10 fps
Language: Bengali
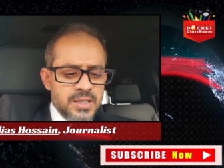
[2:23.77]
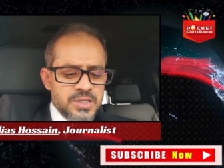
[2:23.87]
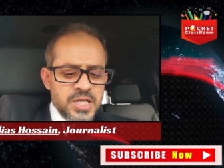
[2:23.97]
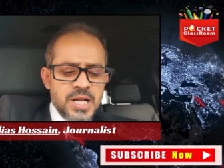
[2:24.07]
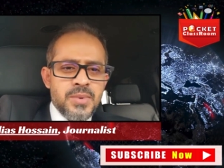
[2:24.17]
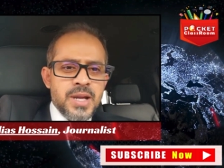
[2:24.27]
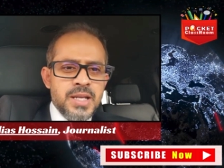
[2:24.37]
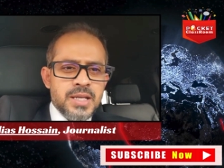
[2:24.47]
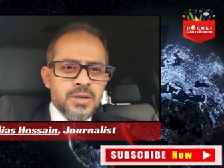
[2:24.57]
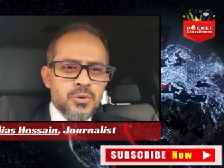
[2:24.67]

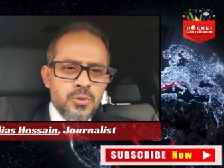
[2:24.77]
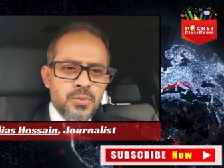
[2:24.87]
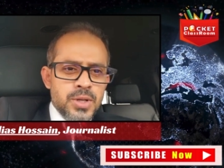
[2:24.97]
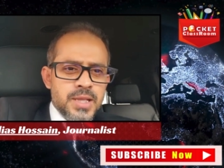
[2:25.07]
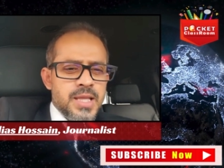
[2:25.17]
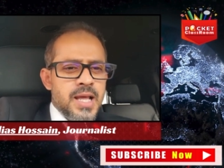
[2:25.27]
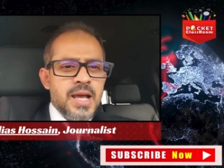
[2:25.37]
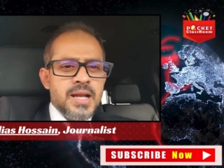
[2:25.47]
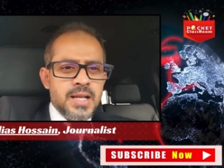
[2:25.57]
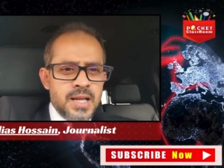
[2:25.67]
সেনাবাহিনীকে খুব
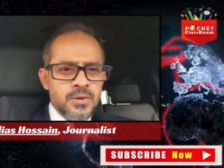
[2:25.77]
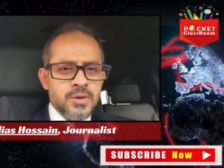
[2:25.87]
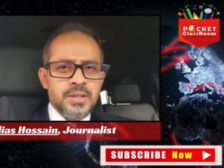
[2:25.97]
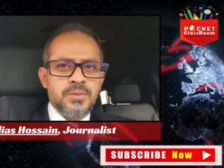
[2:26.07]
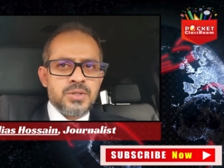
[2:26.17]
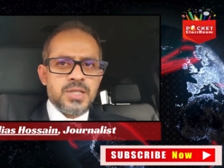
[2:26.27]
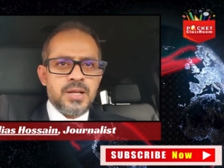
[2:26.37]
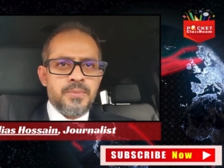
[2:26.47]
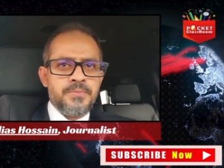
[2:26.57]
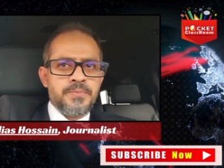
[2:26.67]
তেলায় টেলায় কথা বলছিলাম